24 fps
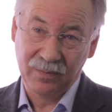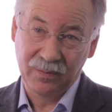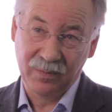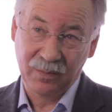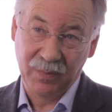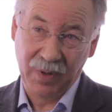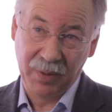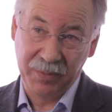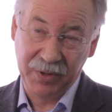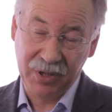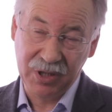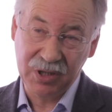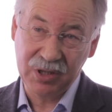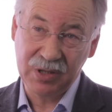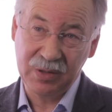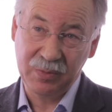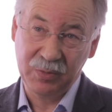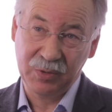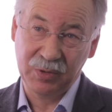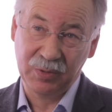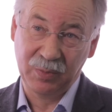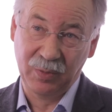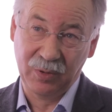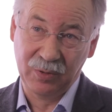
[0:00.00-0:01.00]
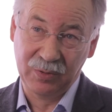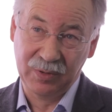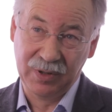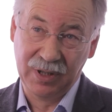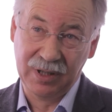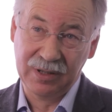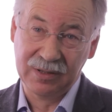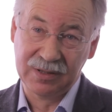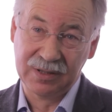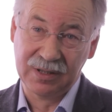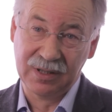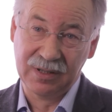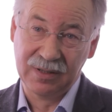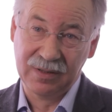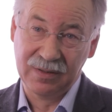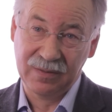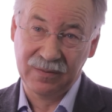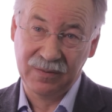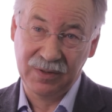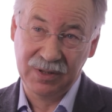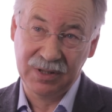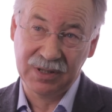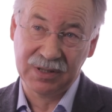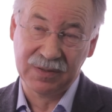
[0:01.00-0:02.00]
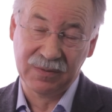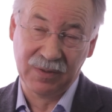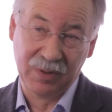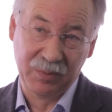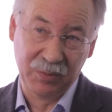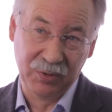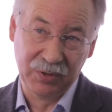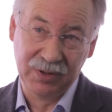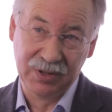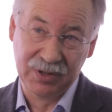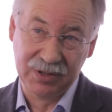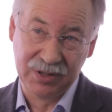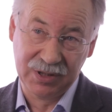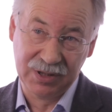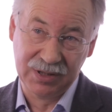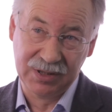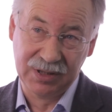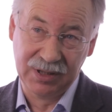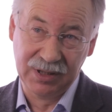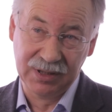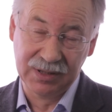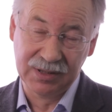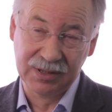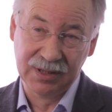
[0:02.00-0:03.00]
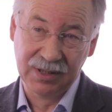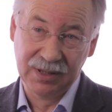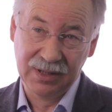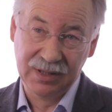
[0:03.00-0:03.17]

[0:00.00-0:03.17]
по-прежнему наблюдаются в виде свободных частиц